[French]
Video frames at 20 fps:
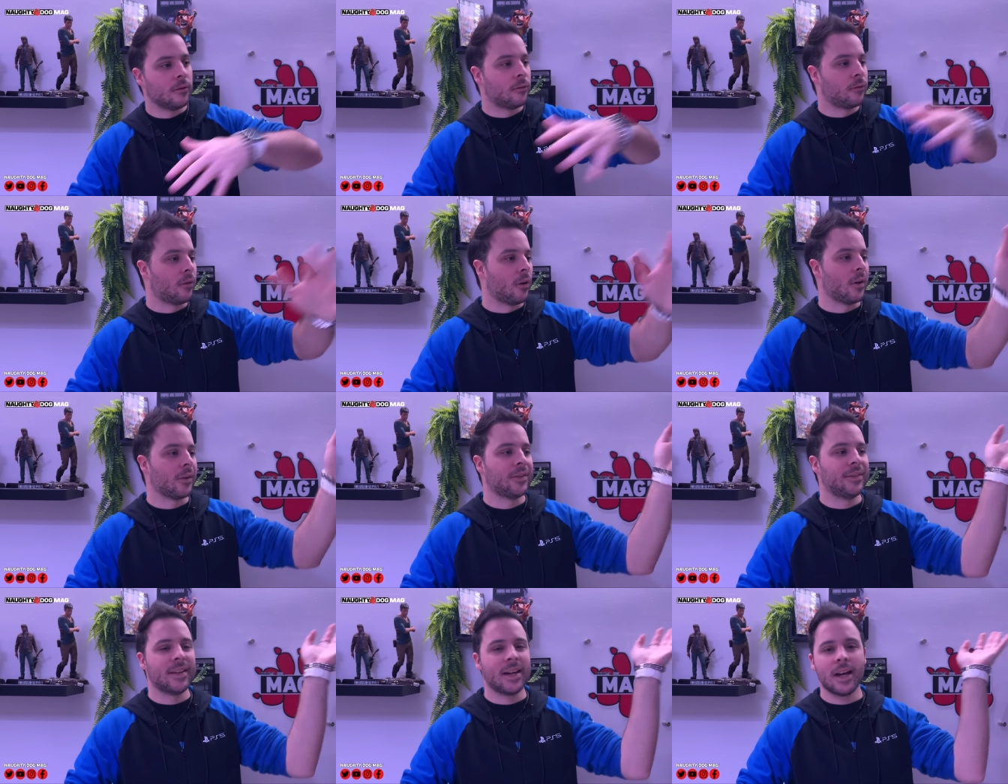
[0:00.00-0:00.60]

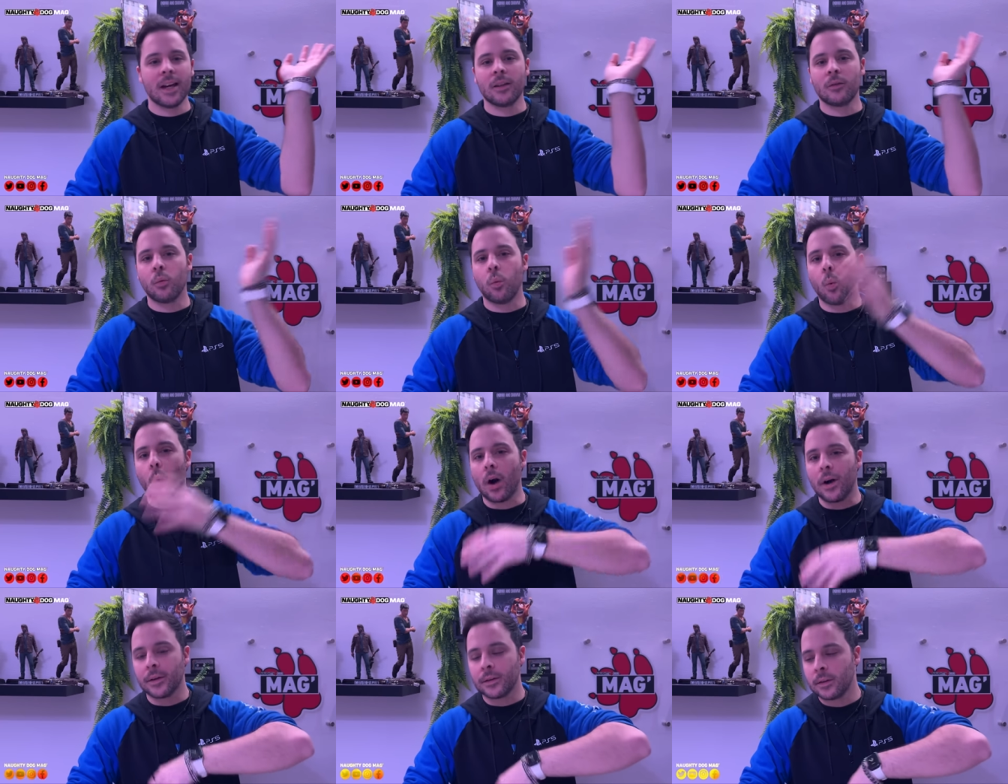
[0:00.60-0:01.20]
Fortnite,
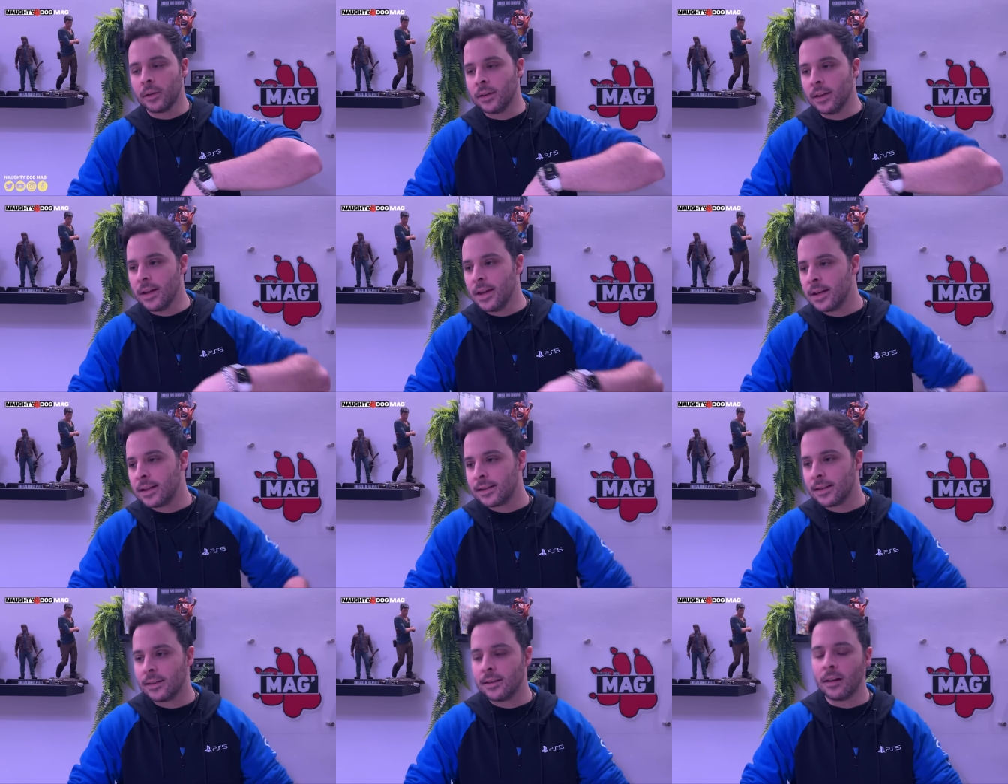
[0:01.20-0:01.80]
Warzone,
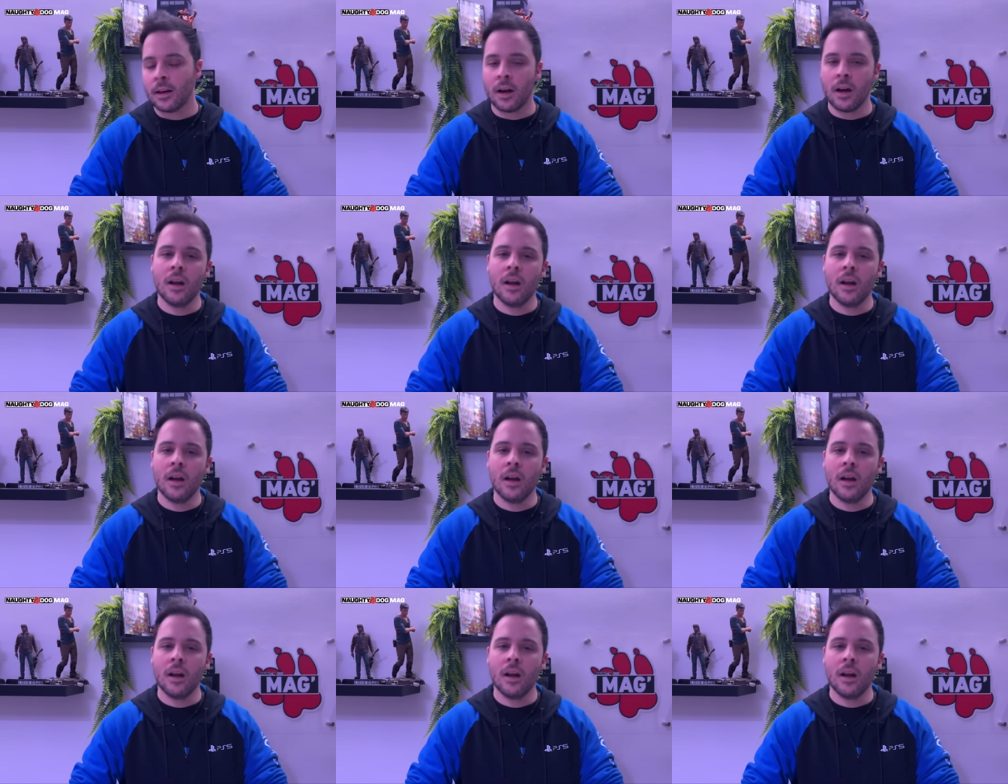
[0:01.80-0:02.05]
etc.